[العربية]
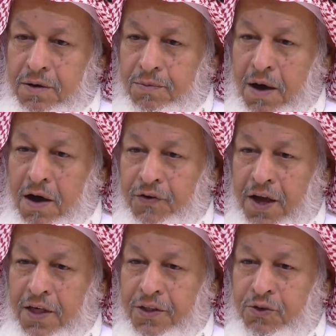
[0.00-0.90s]
ما
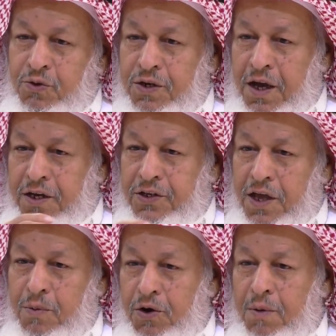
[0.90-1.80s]
في هذه الدنيا
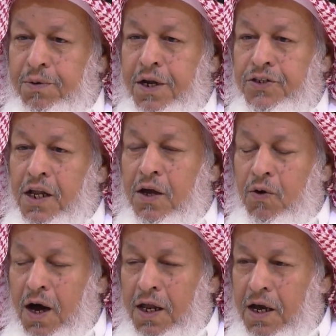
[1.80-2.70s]
كتاب ربنا جل
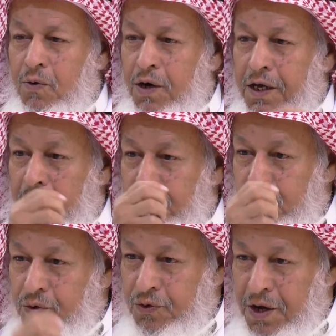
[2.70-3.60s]
وعلا
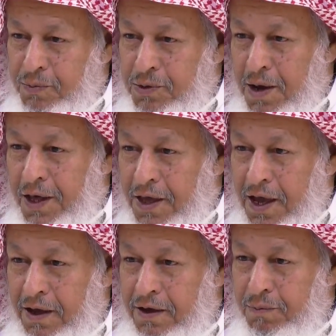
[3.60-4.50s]
ويأمرنا
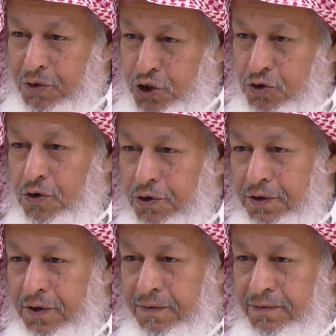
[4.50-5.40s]
بماذا؟ بالشكر
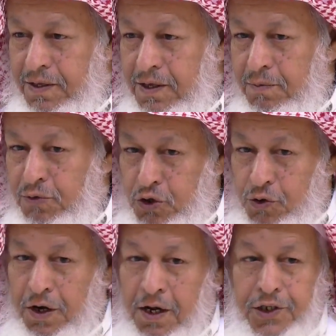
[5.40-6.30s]

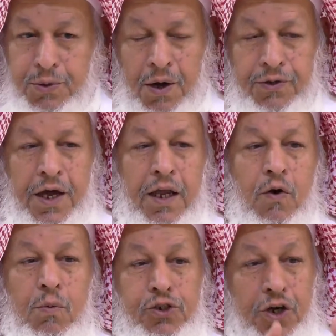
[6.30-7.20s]
بشكر الله سبحانه وتعالى
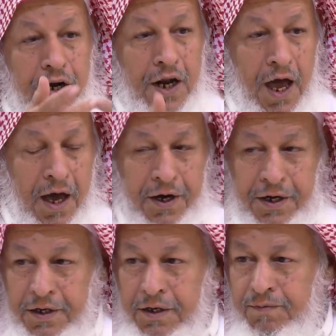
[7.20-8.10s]
وبشكر
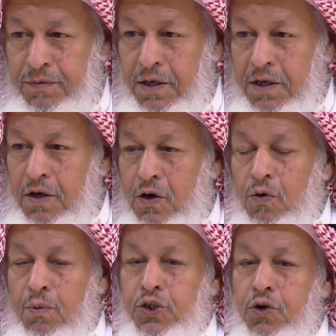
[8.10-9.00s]
الآخرين
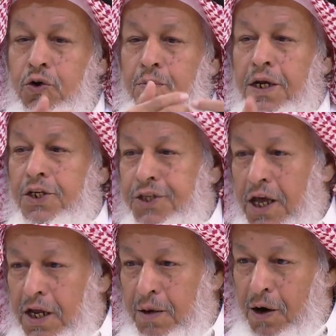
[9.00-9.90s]
وبشكر من
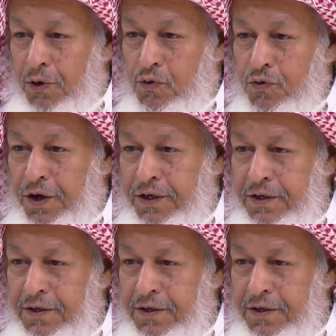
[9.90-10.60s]
أسدى لك معروفا